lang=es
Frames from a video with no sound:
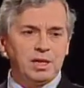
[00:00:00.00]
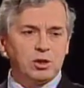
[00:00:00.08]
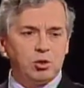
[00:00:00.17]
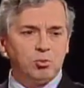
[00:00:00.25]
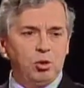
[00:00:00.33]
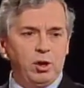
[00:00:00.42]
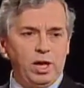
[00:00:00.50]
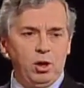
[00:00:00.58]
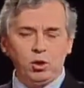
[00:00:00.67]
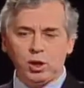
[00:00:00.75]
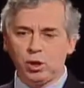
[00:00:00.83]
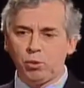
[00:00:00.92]
esos
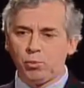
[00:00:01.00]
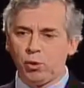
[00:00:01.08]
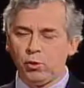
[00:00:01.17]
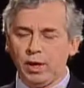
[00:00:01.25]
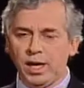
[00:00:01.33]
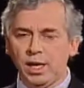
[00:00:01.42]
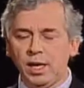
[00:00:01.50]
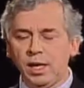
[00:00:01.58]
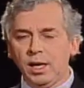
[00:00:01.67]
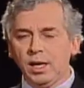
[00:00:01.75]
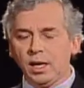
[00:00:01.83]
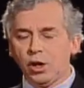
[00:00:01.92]
modelos que nos proveen,
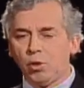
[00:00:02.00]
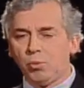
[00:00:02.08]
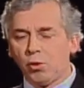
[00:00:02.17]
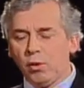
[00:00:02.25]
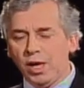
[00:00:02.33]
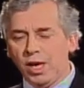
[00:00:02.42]
que nos provee